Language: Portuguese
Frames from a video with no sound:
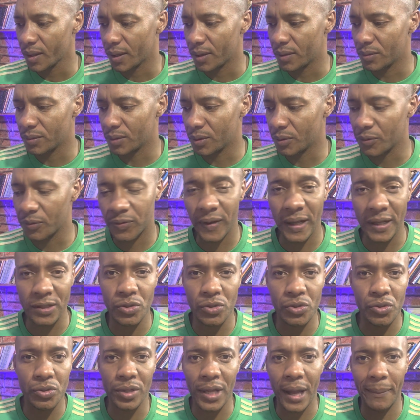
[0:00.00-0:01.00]
Não
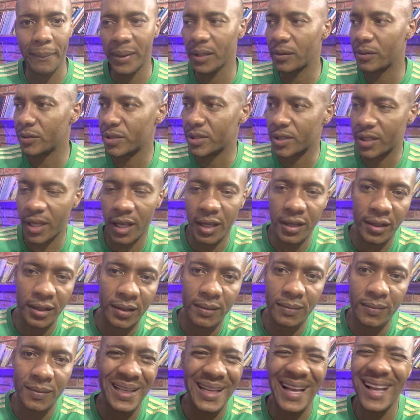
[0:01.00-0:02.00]
faço julgamento de quem.
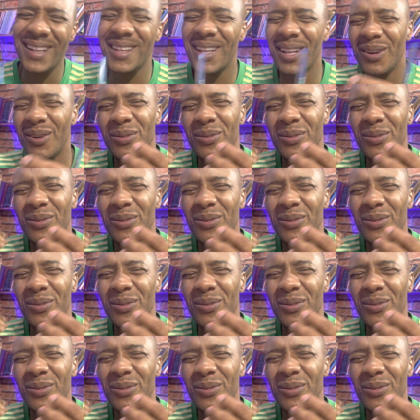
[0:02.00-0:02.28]
Cada